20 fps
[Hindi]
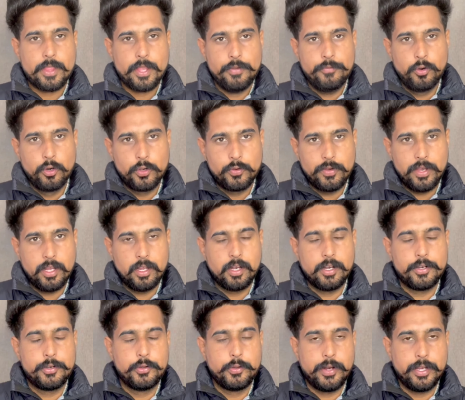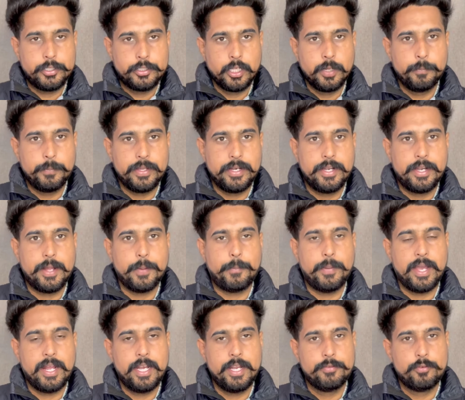वो ड्यूरेशन पीरियड है
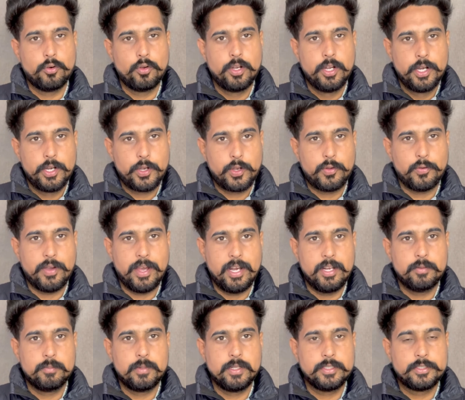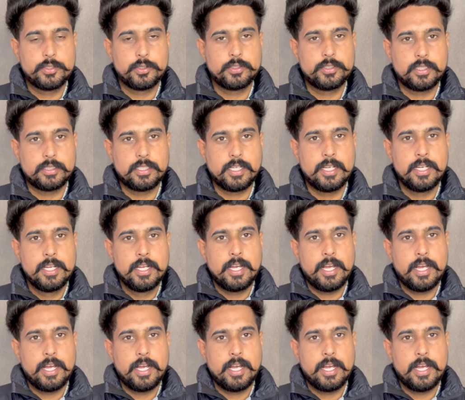पहले वो ट्वेल्व मंथ्स होता था